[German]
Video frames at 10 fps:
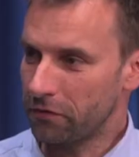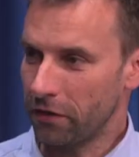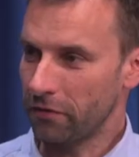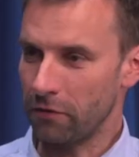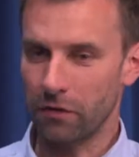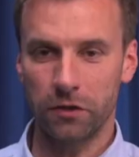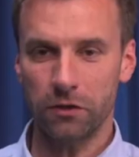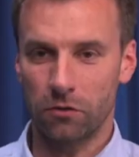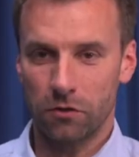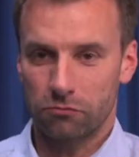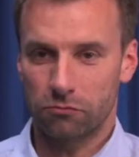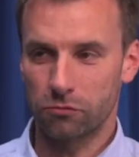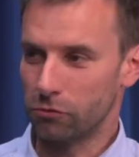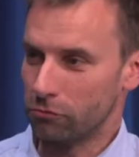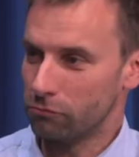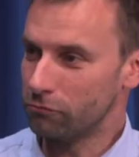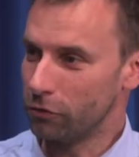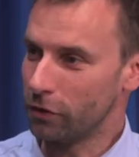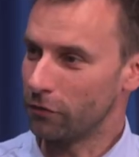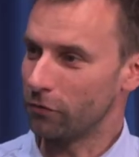diesen Test einfach nicht, oder? Also, ja.
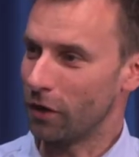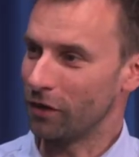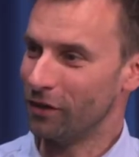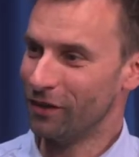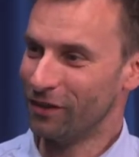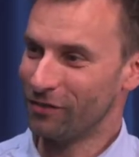Würde ich jetzt so sagen. Also